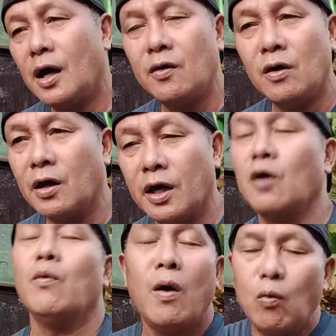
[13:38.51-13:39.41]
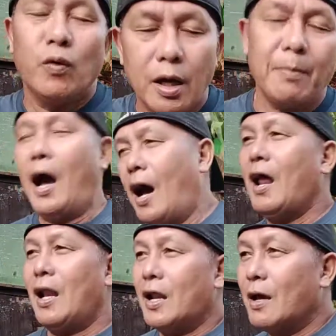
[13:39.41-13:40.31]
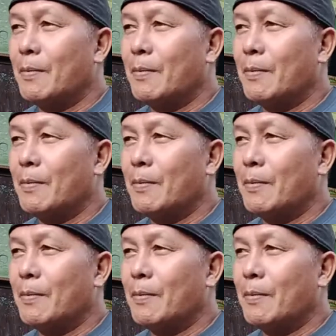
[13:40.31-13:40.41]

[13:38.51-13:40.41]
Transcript: ano ang ewang ko na, bahala na,